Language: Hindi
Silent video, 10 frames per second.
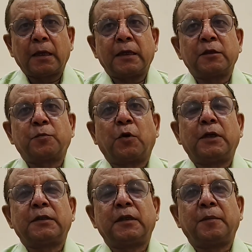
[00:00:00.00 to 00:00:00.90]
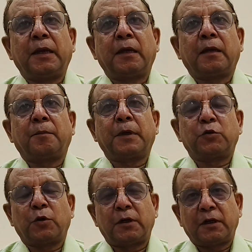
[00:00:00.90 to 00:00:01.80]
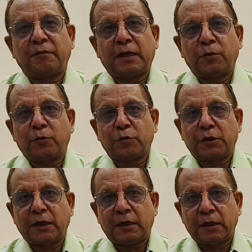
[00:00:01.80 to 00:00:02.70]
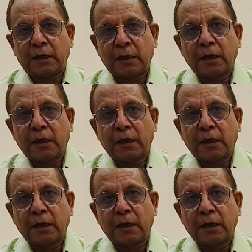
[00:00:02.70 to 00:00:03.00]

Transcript: इस पॉलिसी में मेचोरिटी वैल्यू कुछ नहीं है